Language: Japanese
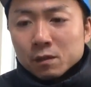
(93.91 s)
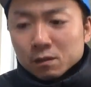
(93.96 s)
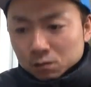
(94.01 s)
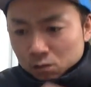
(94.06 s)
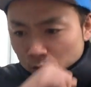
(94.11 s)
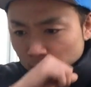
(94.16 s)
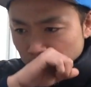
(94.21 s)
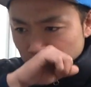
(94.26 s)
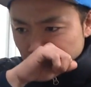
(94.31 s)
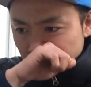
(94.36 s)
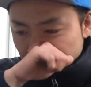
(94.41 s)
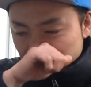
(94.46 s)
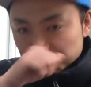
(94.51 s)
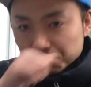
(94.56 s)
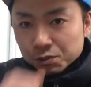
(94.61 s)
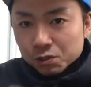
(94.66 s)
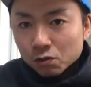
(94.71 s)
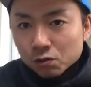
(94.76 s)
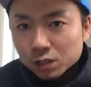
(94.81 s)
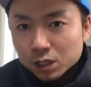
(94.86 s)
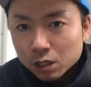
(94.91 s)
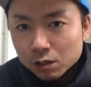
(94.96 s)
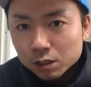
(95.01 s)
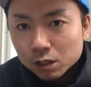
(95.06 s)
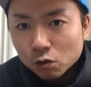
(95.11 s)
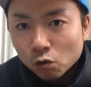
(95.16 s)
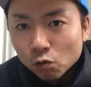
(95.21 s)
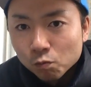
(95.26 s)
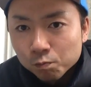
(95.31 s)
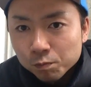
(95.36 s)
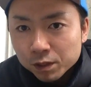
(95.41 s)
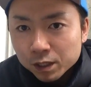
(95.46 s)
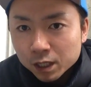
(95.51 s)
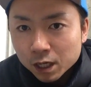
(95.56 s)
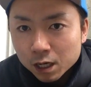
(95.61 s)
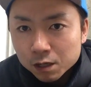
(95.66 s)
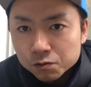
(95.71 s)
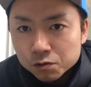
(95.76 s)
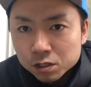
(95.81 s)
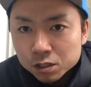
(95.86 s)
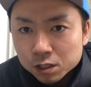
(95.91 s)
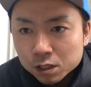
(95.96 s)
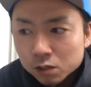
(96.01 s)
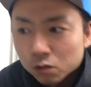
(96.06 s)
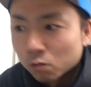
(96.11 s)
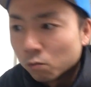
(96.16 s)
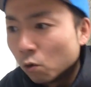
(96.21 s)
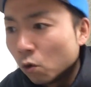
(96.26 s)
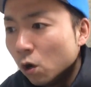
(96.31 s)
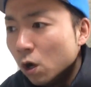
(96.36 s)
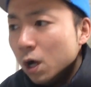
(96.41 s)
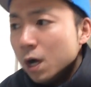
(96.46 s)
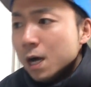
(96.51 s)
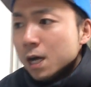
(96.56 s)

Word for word: その事務所の近くにコンビニがあるんですけれども